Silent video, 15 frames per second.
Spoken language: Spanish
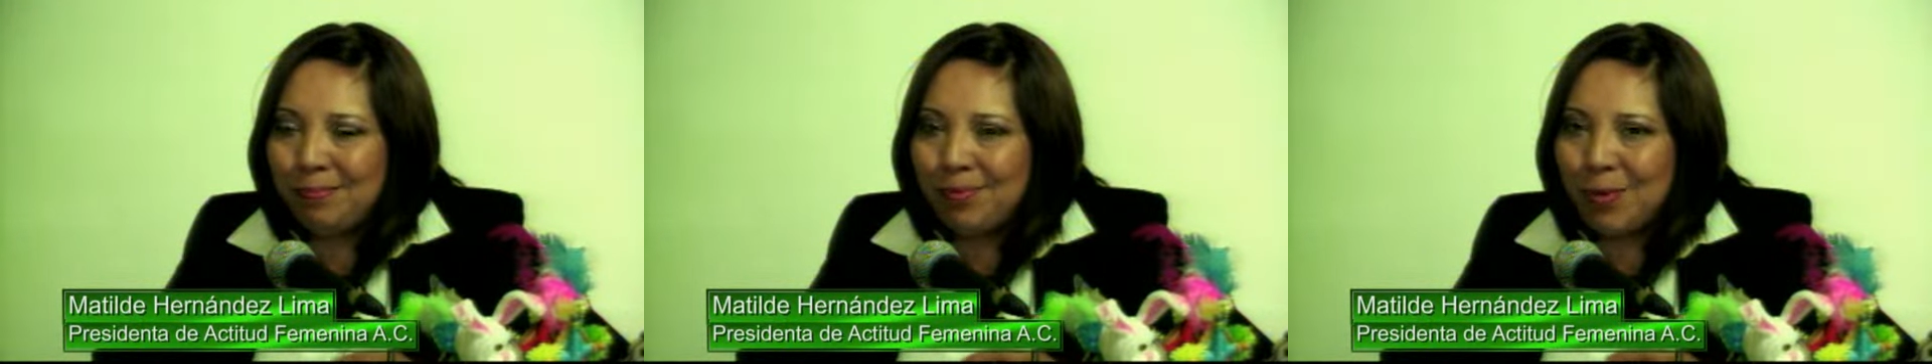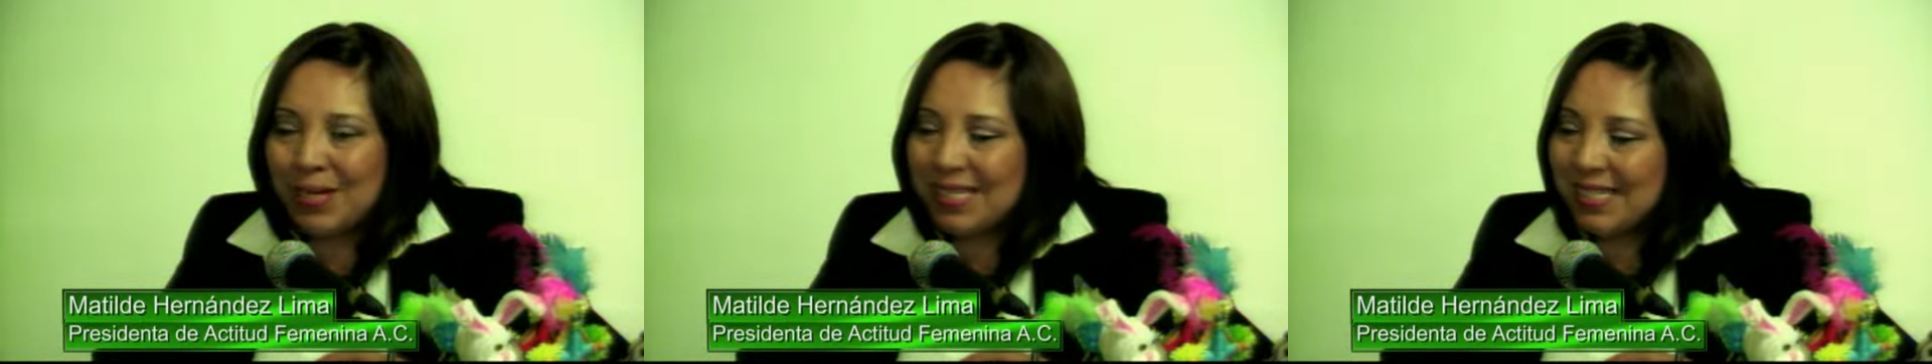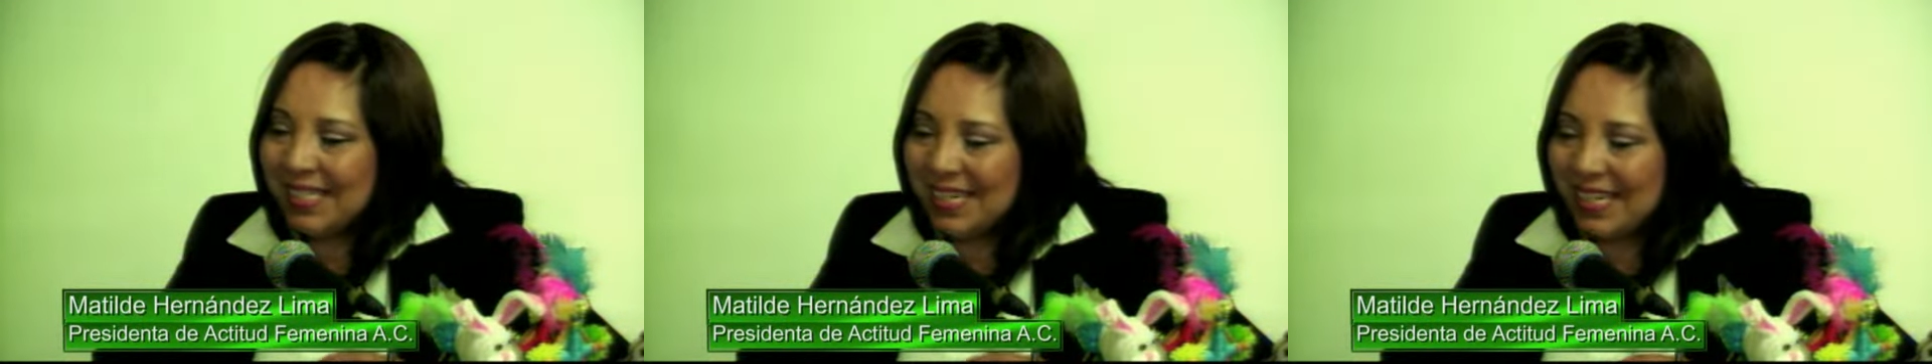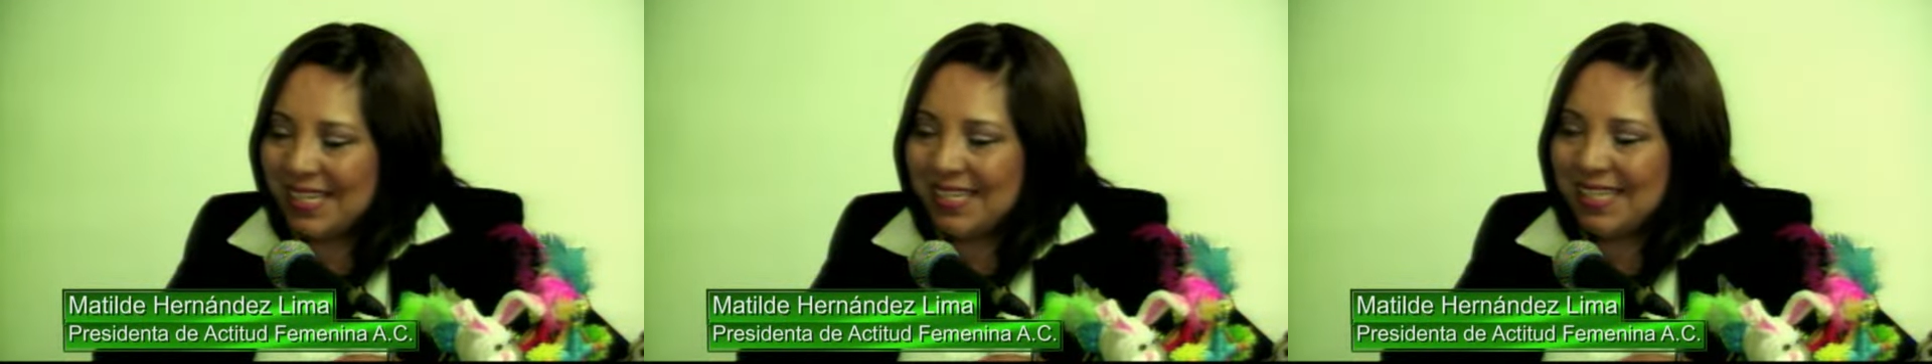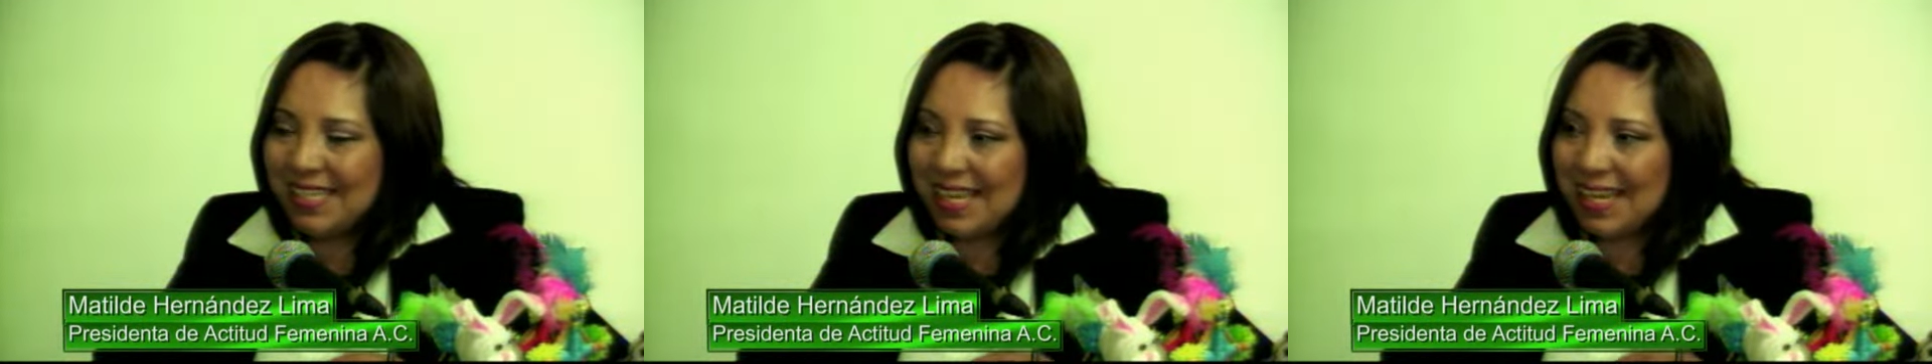pues
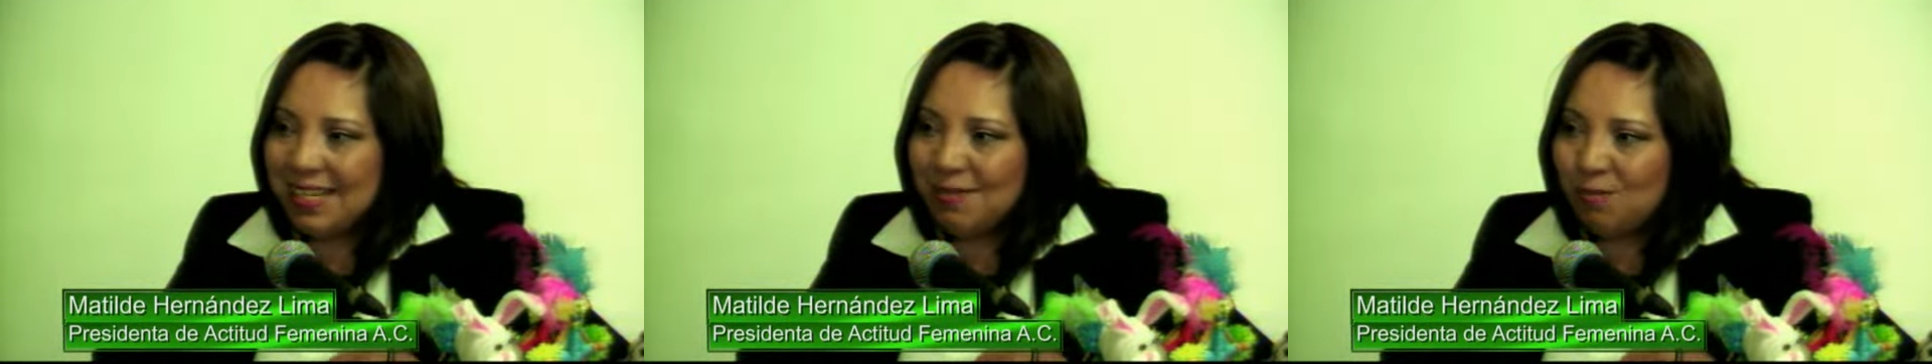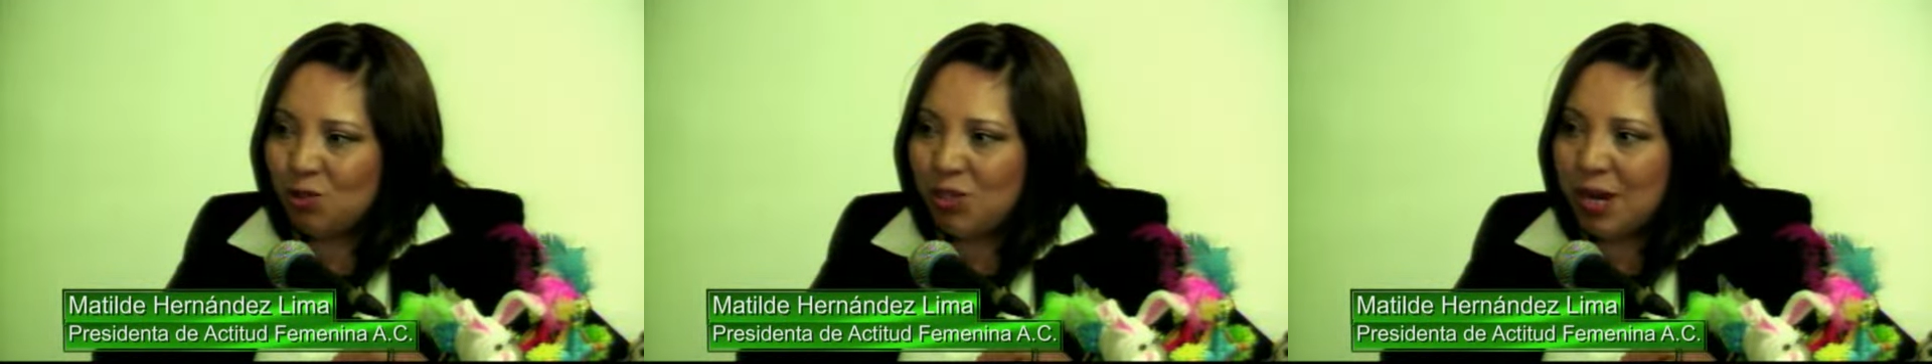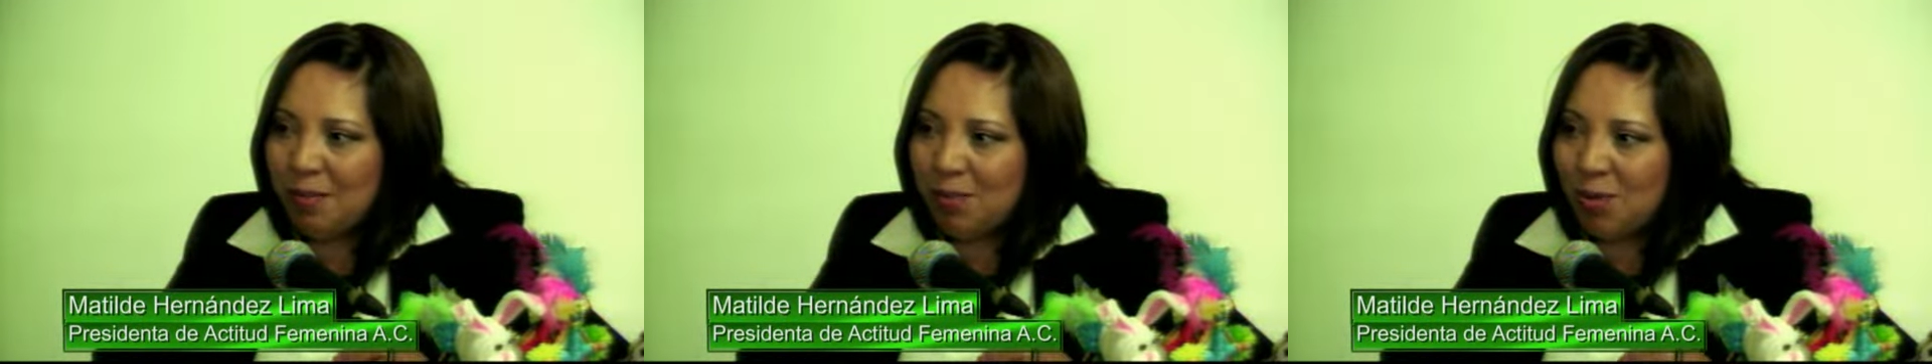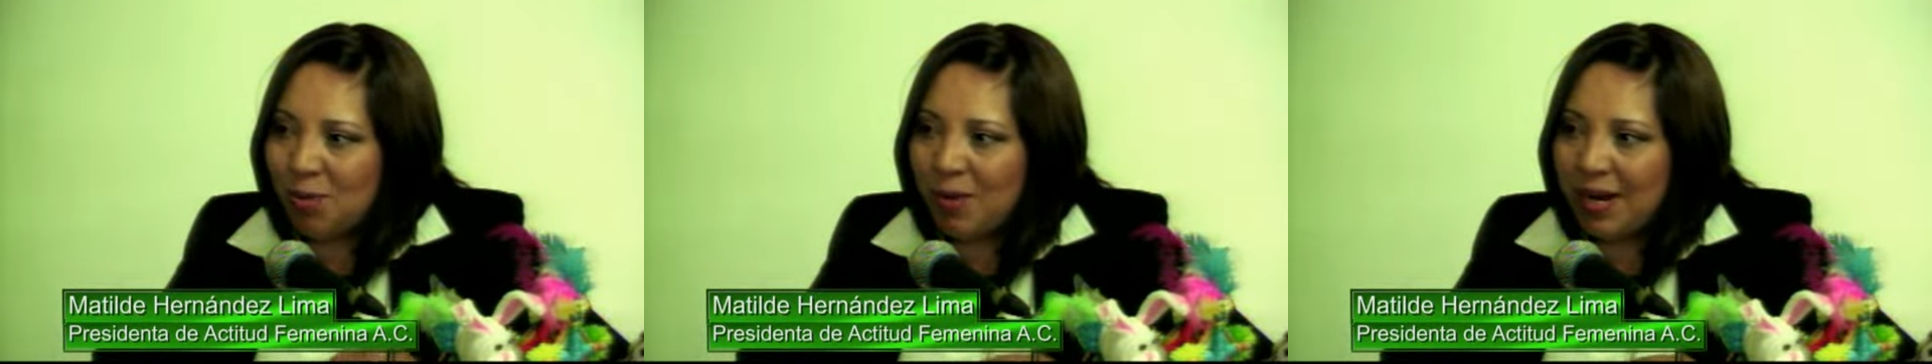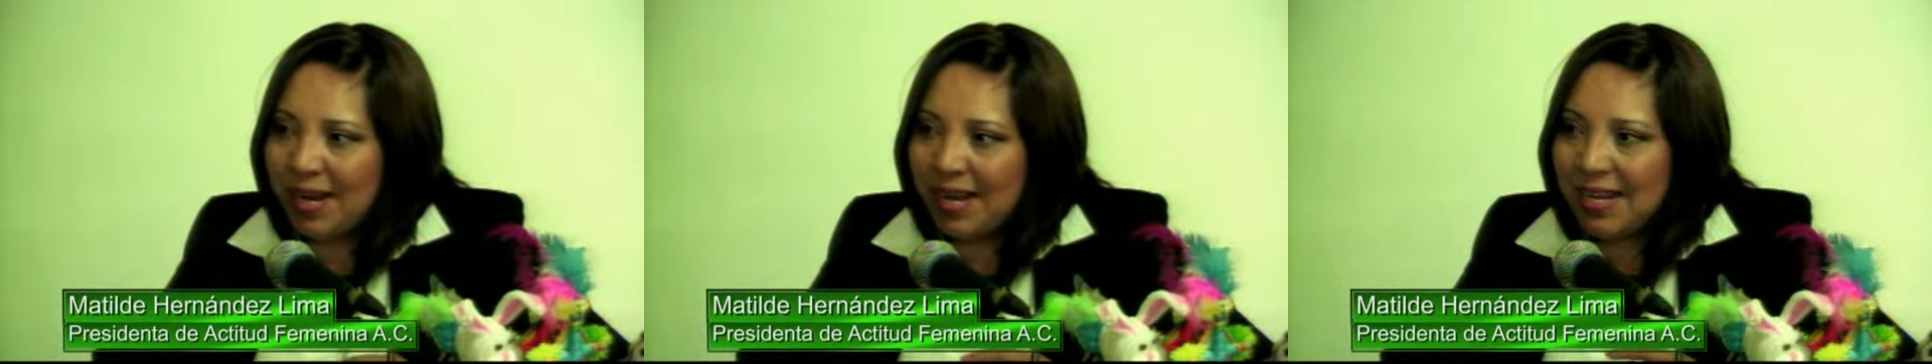tristes, mucha
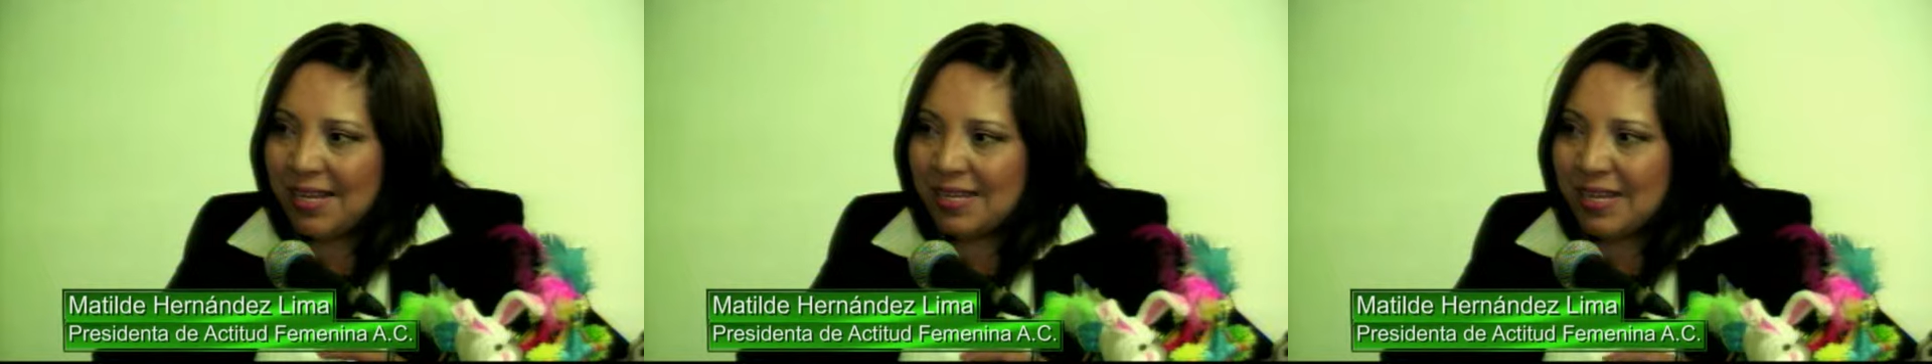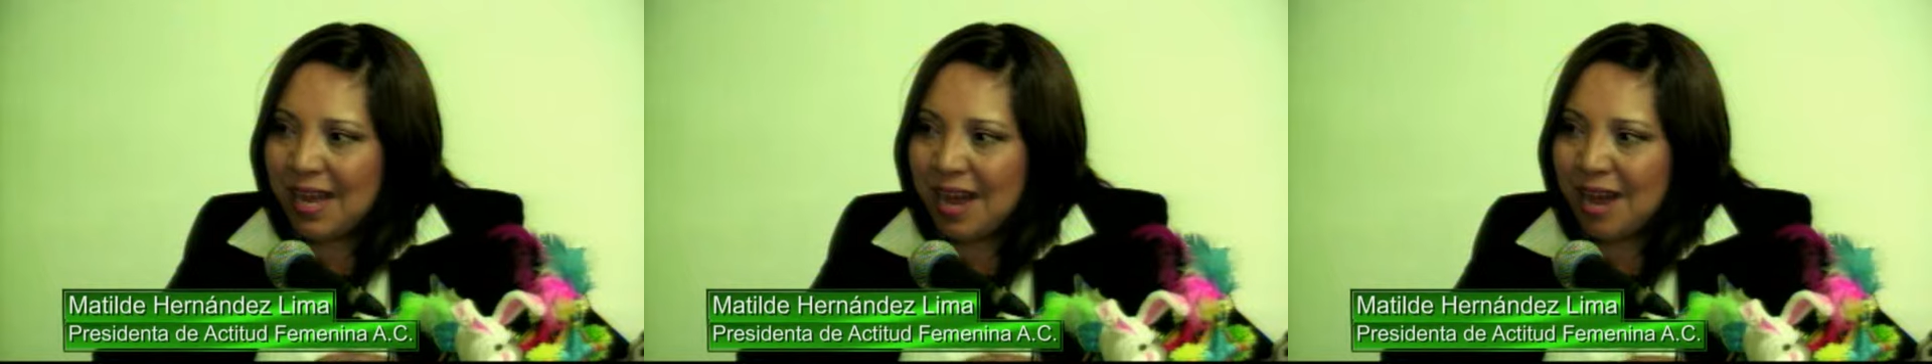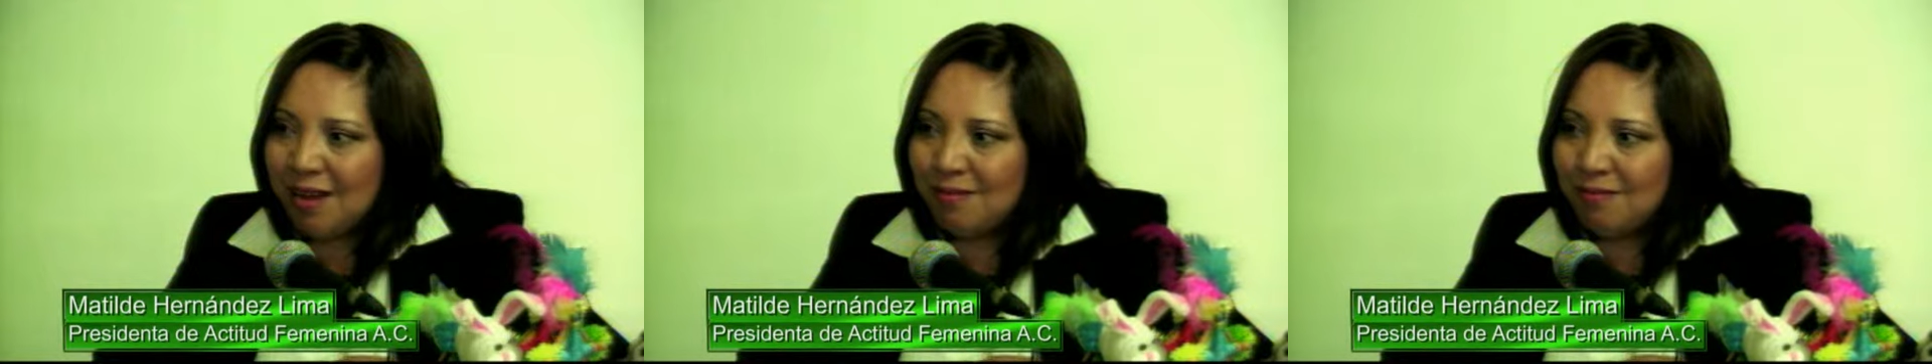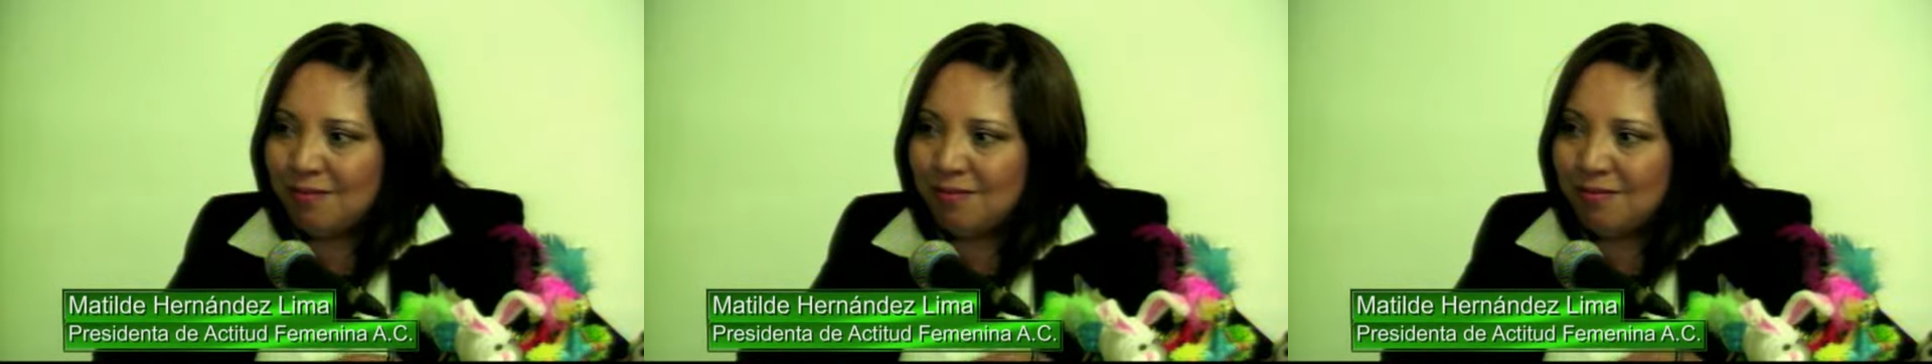pobreza,